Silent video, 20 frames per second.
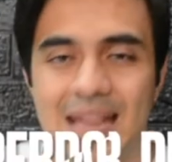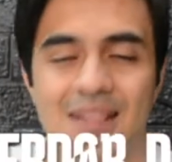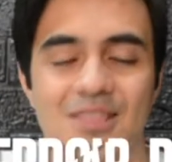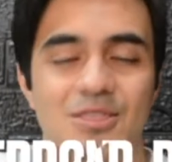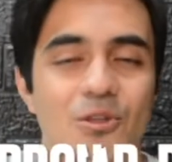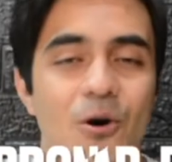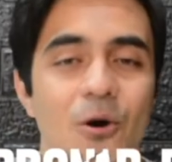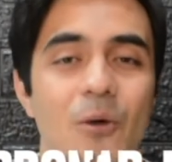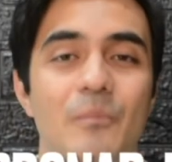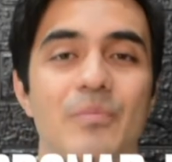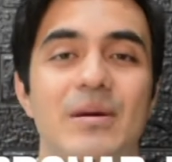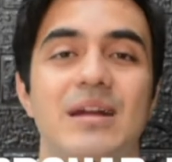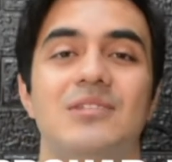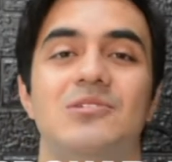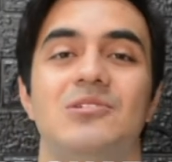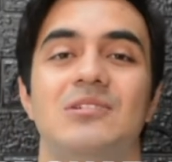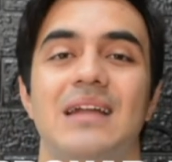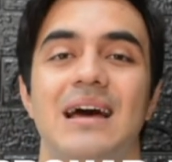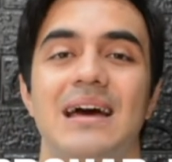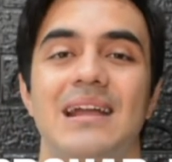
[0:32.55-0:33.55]
No
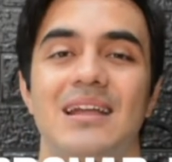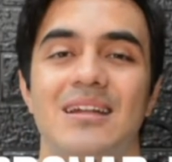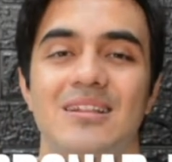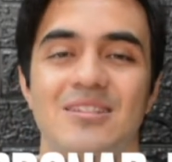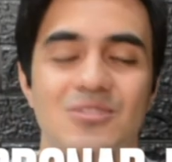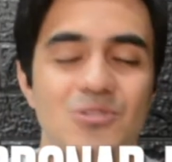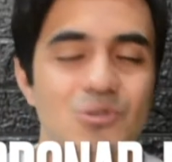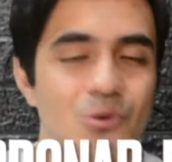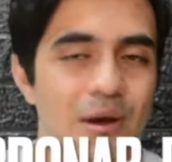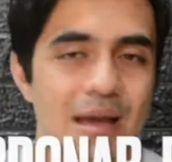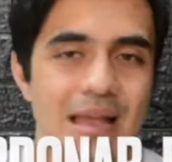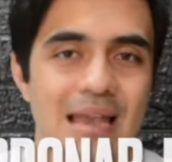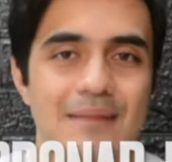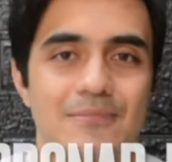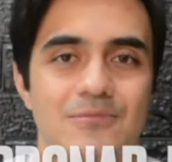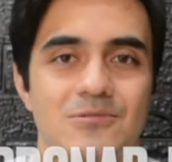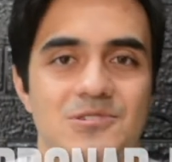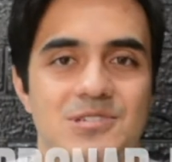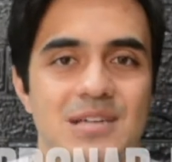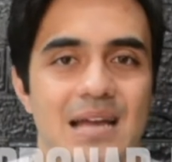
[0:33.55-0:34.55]
perdonar duele
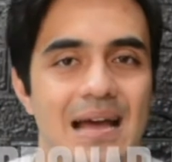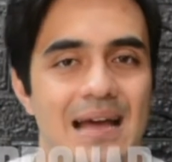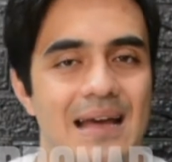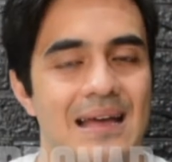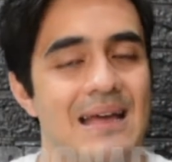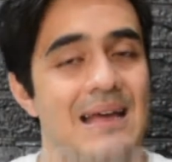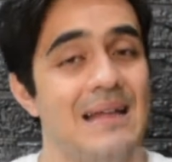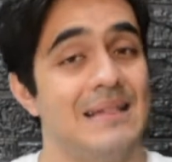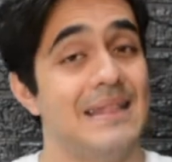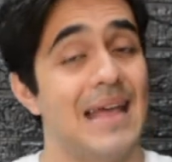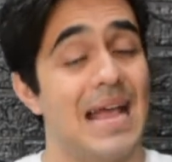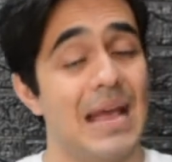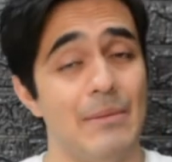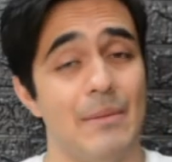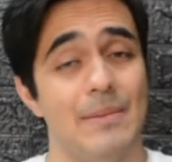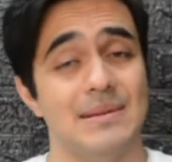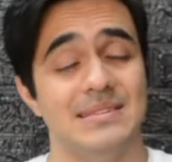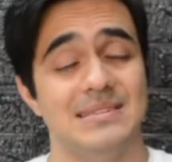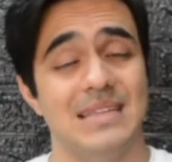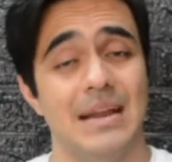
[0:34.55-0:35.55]
mucha. Déjenme
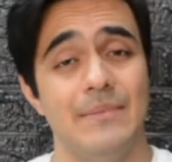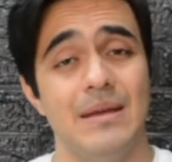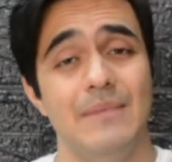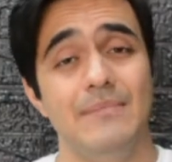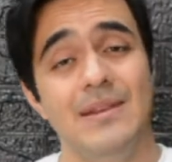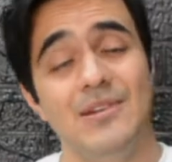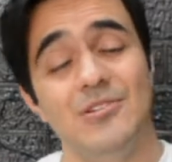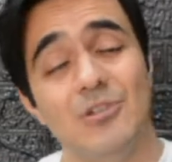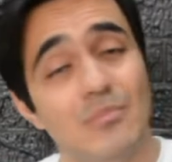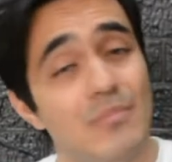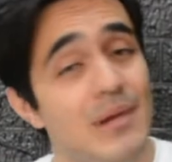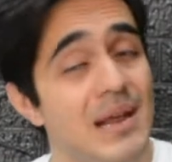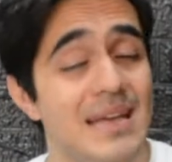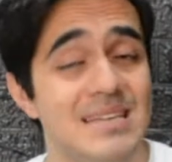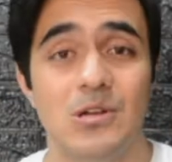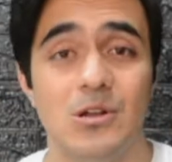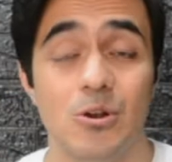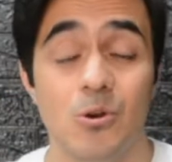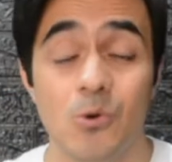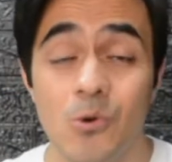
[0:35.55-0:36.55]
presentarme, mi nombre
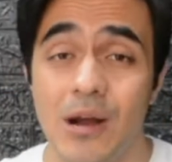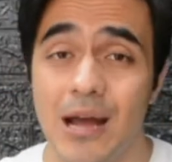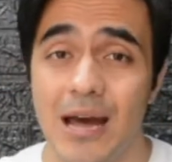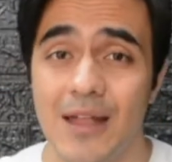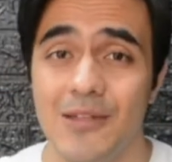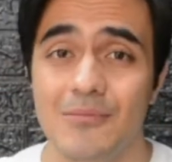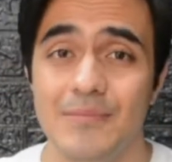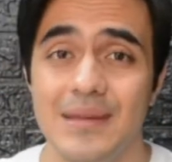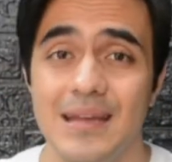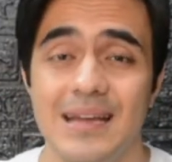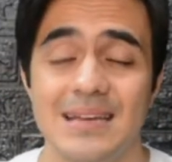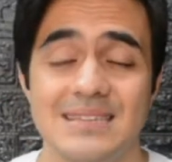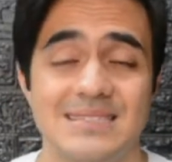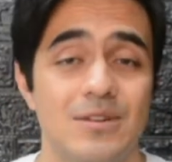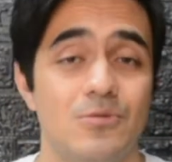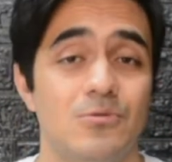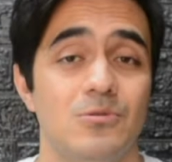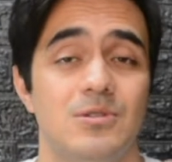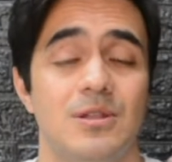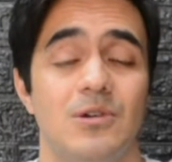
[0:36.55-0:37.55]
es Luca Domínguez y
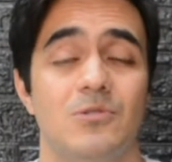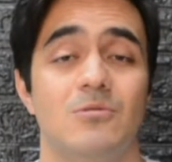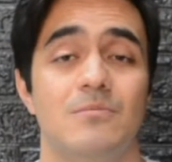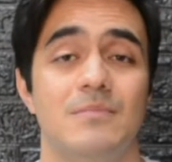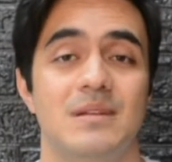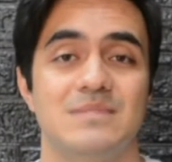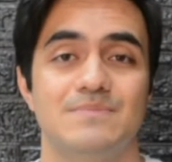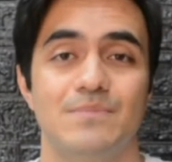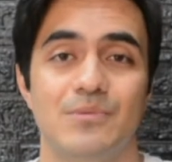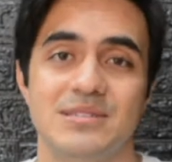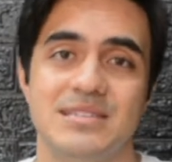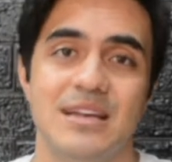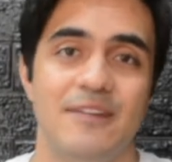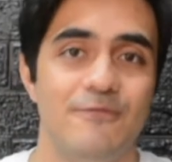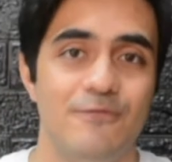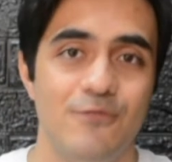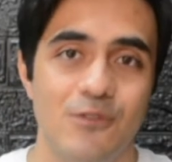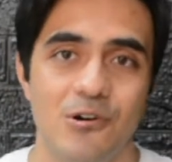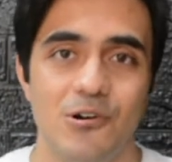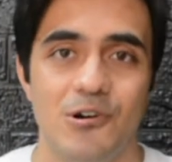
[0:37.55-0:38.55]
junto con mi esposa
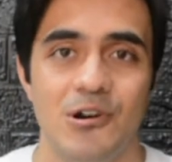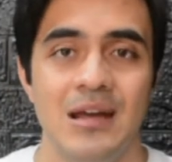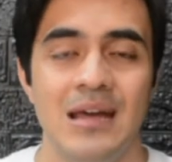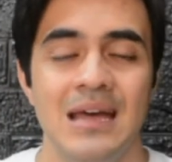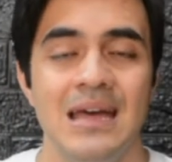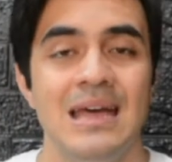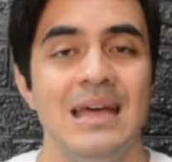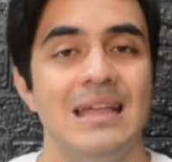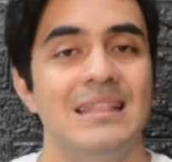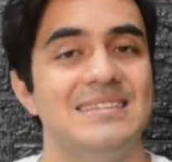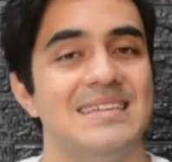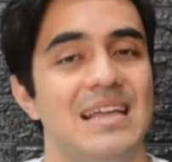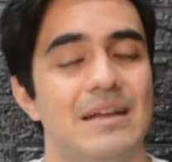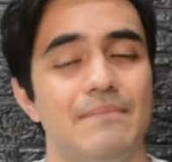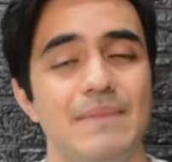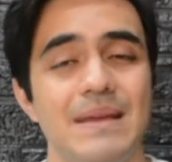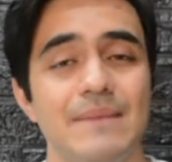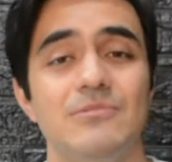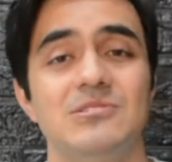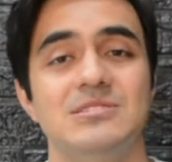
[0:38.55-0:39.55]
Flor
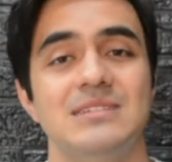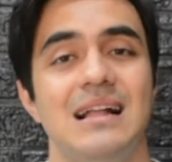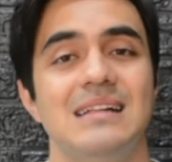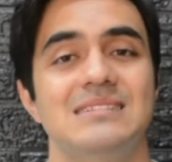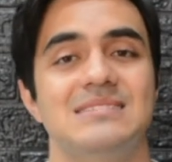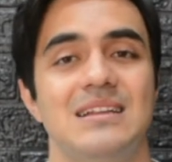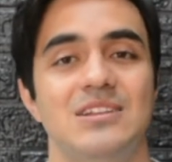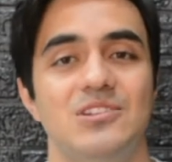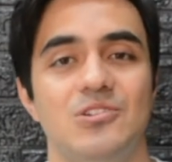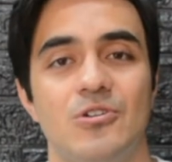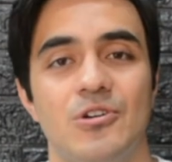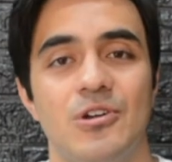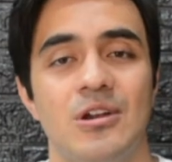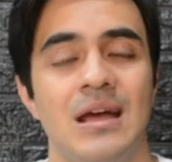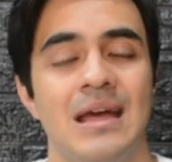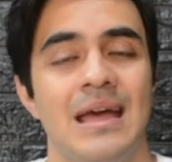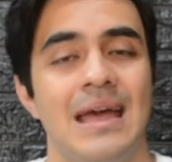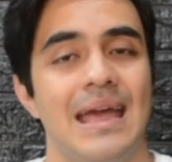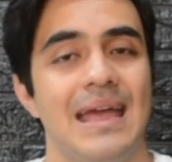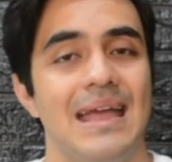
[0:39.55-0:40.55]
servimos al Señor
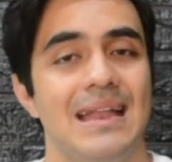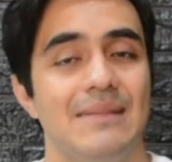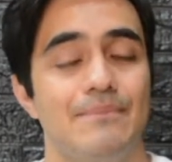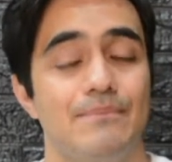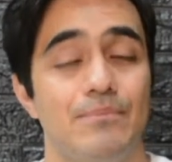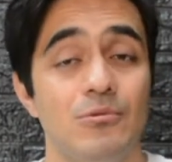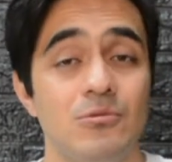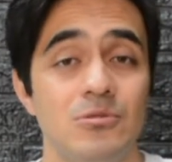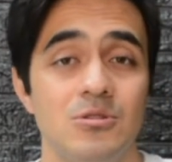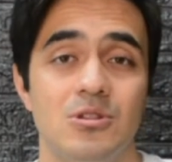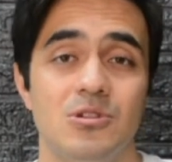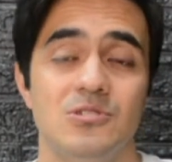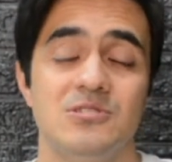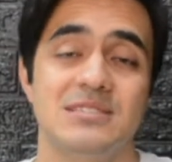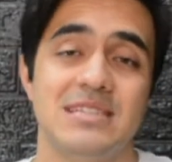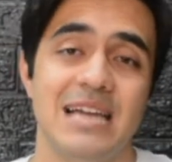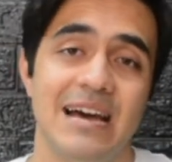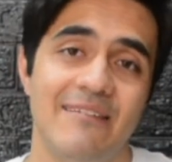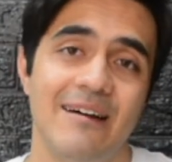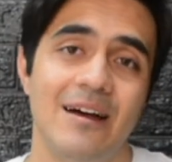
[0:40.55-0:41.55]
el punto
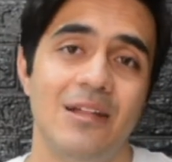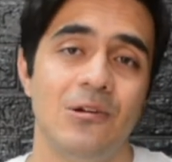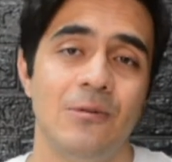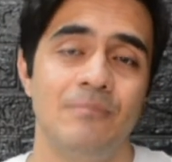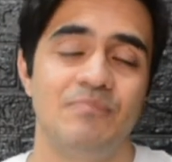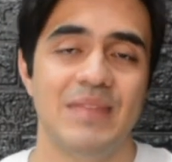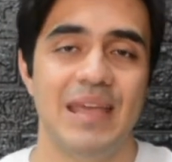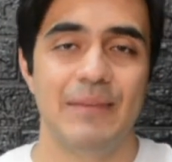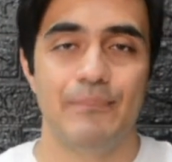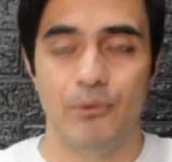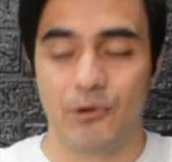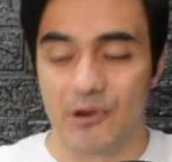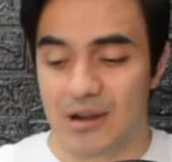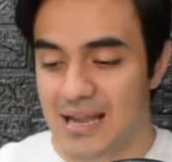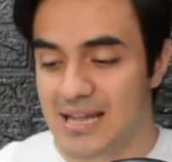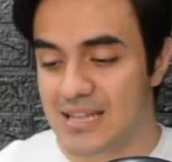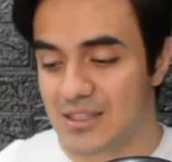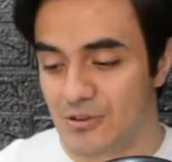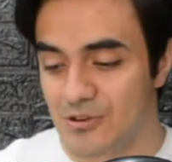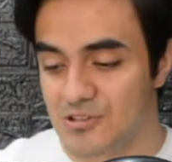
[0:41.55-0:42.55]
sábado por
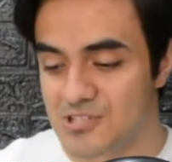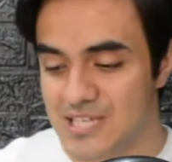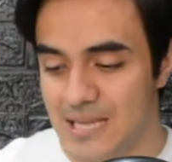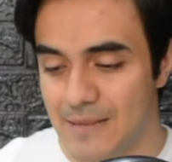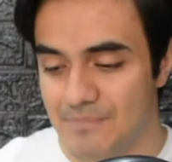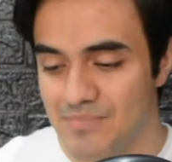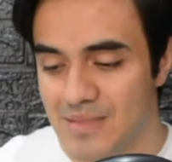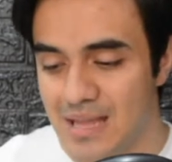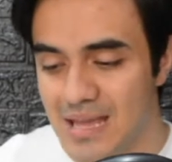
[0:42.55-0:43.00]
la noche.